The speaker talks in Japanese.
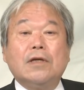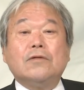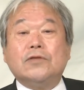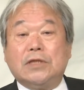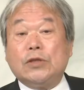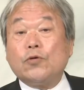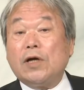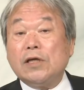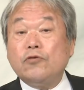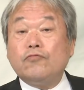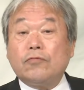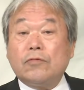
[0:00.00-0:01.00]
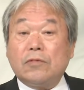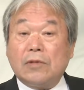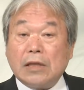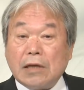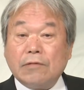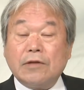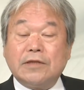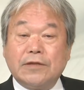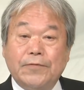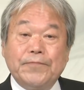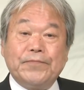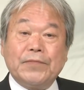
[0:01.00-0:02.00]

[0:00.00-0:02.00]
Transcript: きるしとか言ってたんですよ。